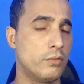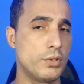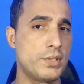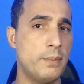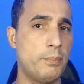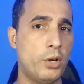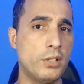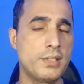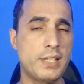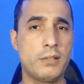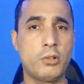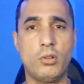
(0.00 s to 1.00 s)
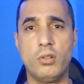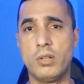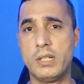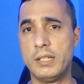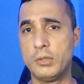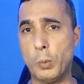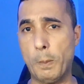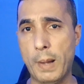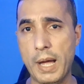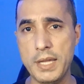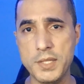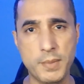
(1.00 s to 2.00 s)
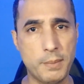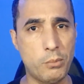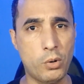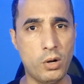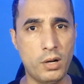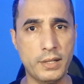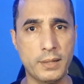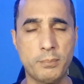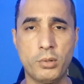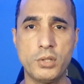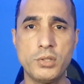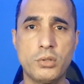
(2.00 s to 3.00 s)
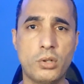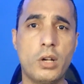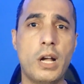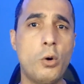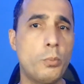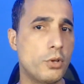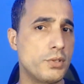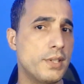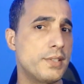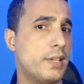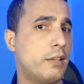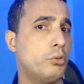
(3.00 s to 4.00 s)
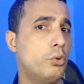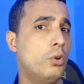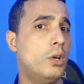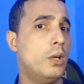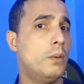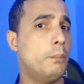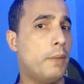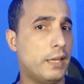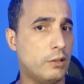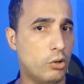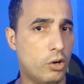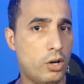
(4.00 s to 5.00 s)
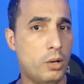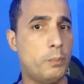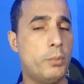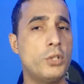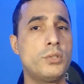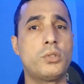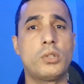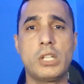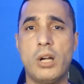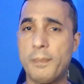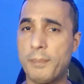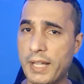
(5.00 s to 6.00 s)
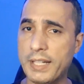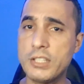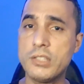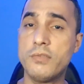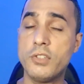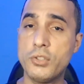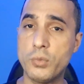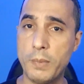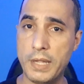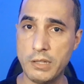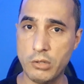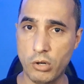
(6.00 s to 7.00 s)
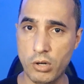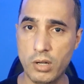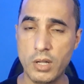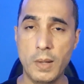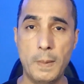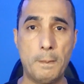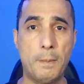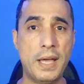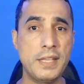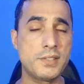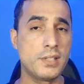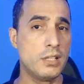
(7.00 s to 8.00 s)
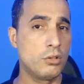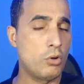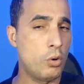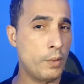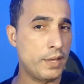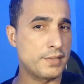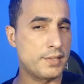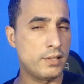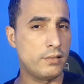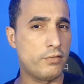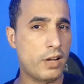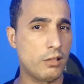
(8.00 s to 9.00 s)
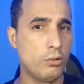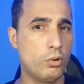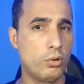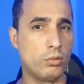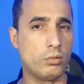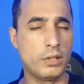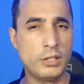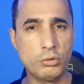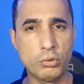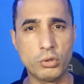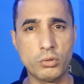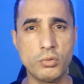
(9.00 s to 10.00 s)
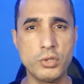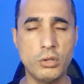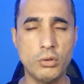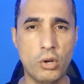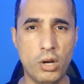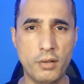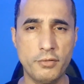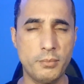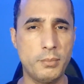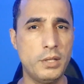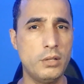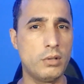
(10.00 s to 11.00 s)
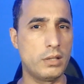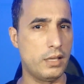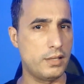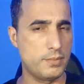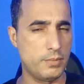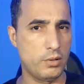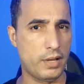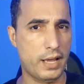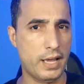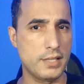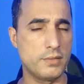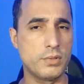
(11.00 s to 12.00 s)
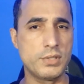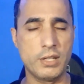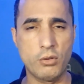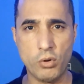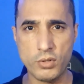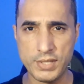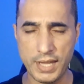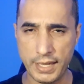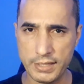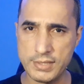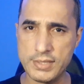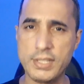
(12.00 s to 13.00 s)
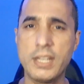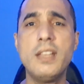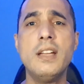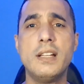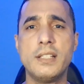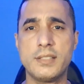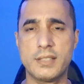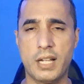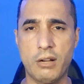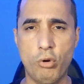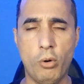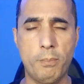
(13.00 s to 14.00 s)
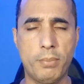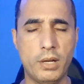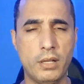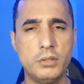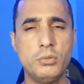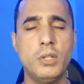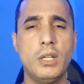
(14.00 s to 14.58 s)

você pode estar colocando mais memória, pode trocar o processador melhor, pode trocar uma placa de vídeo melhor, mas com esse valor em torno de 9 mil a 10 mil reais, você consegue sim estar comprando,